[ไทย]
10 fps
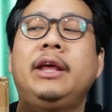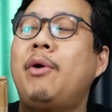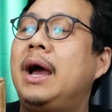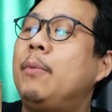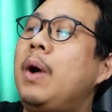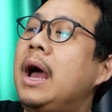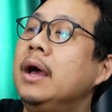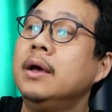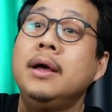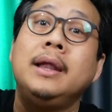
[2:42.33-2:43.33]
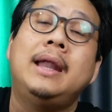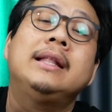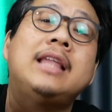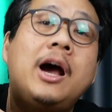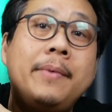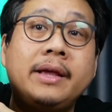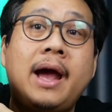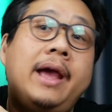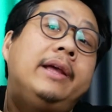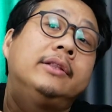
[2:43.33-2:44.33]
ยดีกว่าครับว่าหน้าตาเขาเป็นยัง
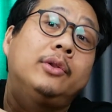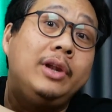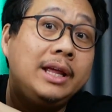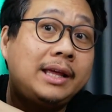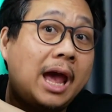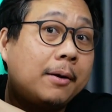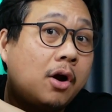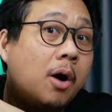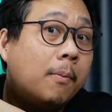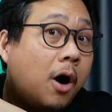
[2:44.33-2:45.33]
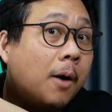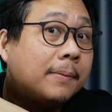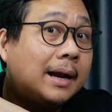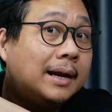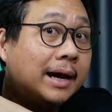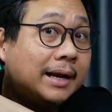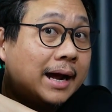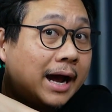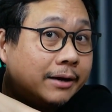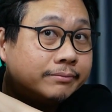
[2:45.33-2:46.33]
ไงวันนี้แกะกล่องพร้อมกันเลยนะ
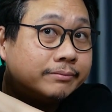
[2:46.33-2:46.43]
ครับ